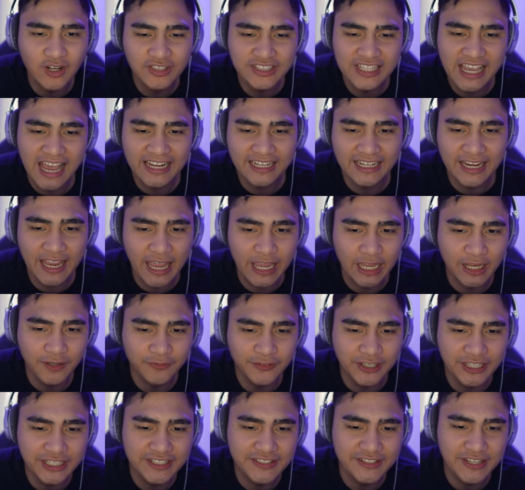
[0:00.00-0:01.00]
sa atin.
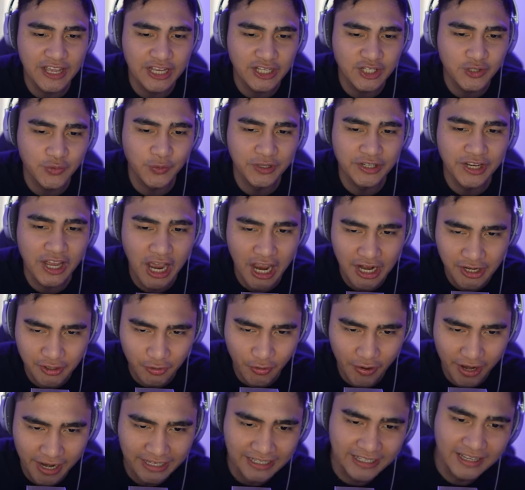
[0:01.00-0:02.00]
AFK Stage 100.
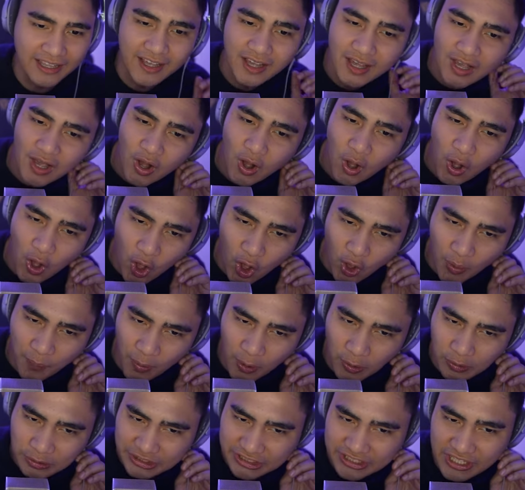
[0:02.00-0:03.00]

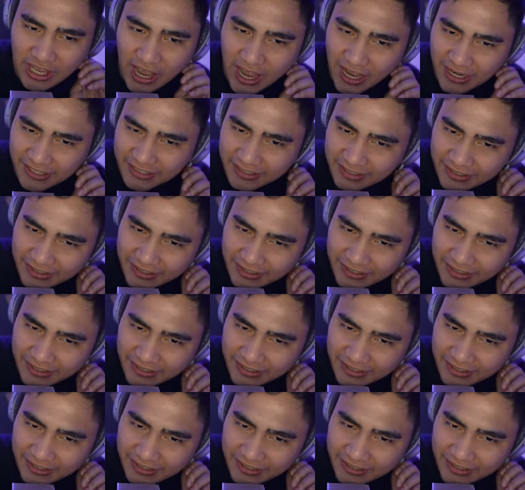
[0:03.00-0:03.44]
Almost done.